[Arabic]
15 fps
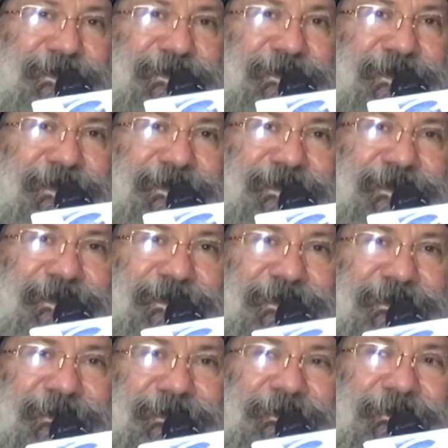
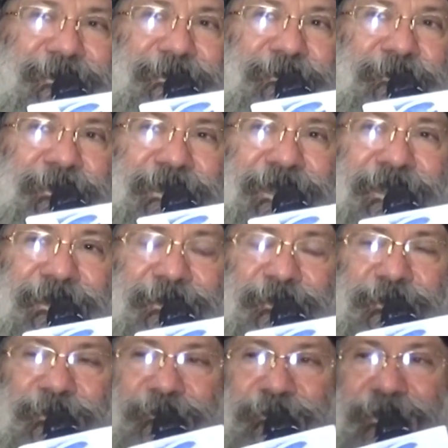يعني
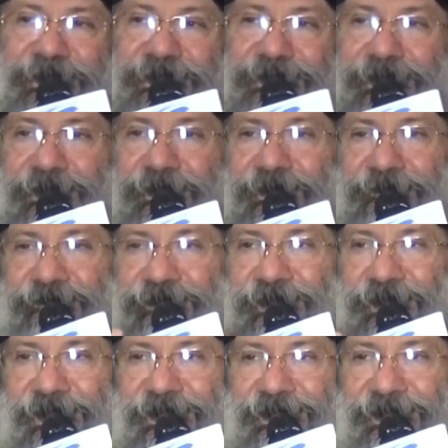بناخد من
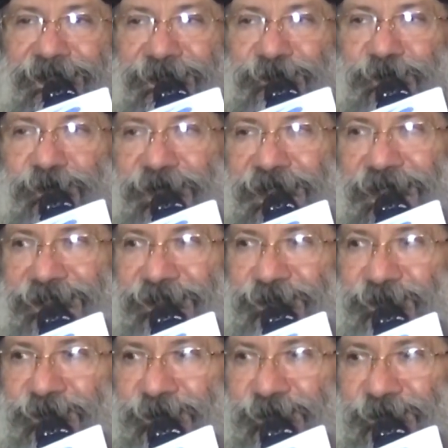ثقافة العالم
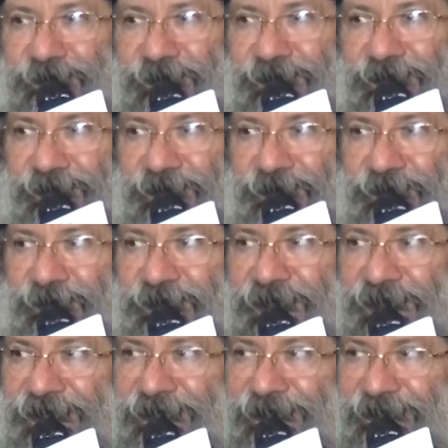ووحشته
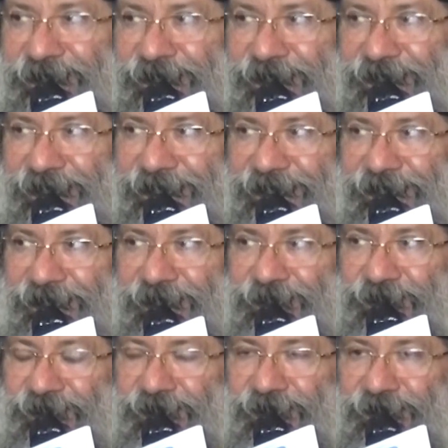وطريقة الناس
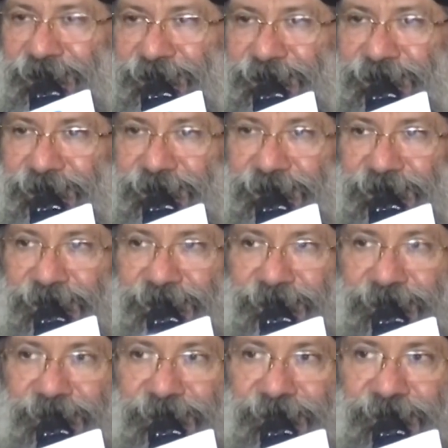الأشرار
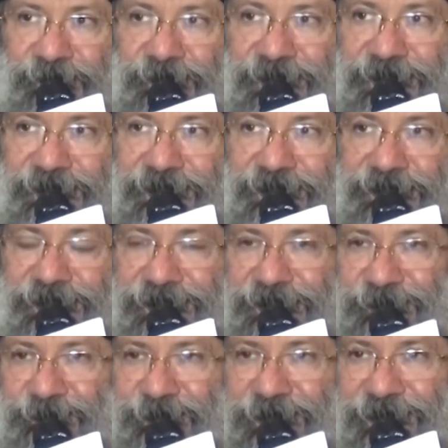
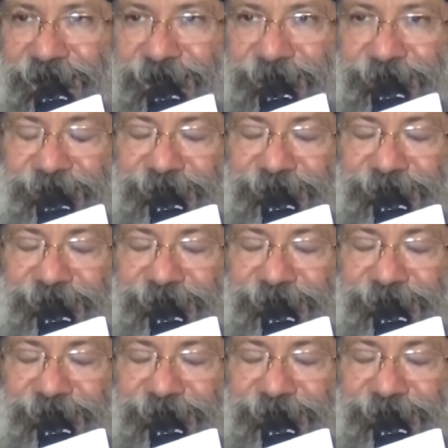ونعيش بيها